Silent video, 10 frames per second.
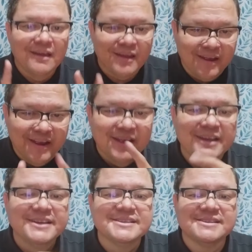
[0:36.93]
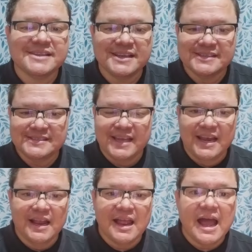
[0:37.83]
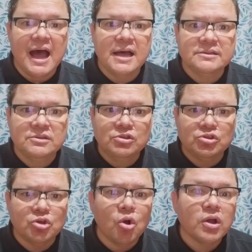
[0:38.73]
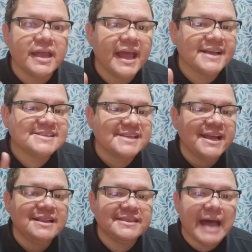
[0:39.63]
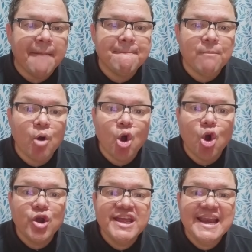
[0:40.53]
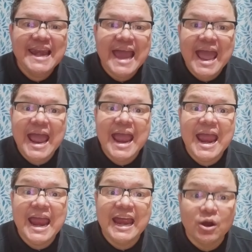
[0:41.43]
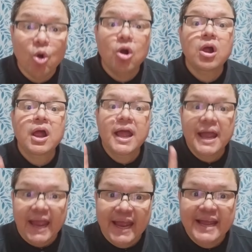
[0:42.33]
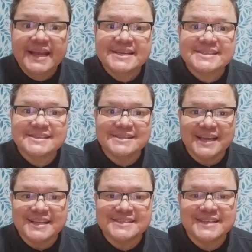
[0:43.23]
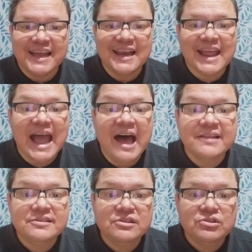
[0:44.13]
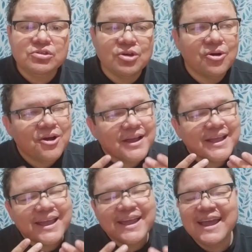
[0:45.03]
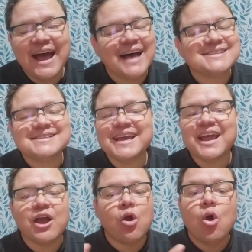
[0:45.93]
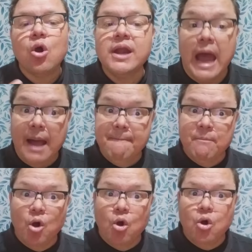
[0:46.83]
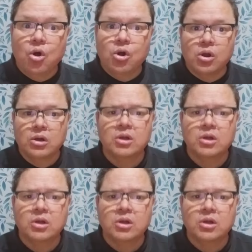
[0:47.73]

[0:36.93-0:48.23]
Este es el canto que hace el tamborilero. Este es el canto que hace con amor.